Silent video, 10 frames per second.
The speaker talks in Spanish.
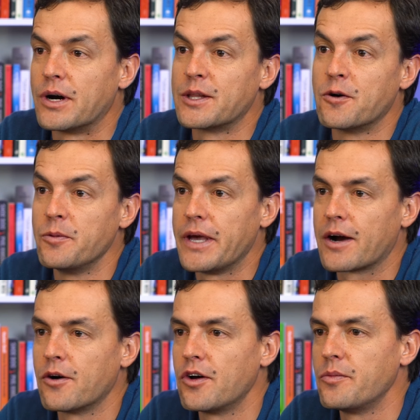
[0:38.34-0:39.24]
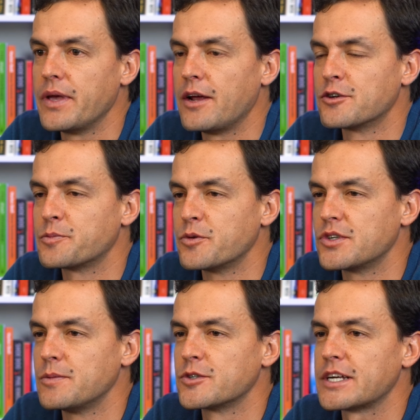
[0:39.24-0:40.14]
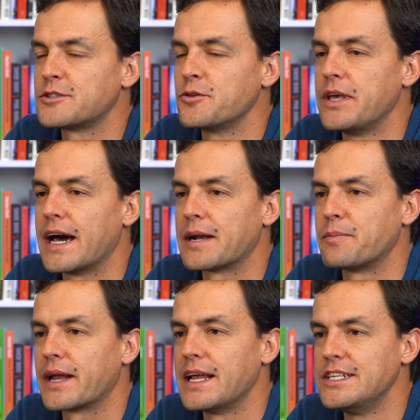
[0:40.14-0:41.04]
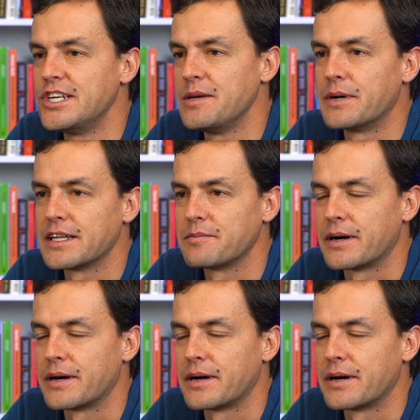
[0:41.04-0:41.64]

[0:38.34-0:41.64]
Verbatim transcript: Cuando volví a Colombia y nos pusimos a estudiar para el GMAT,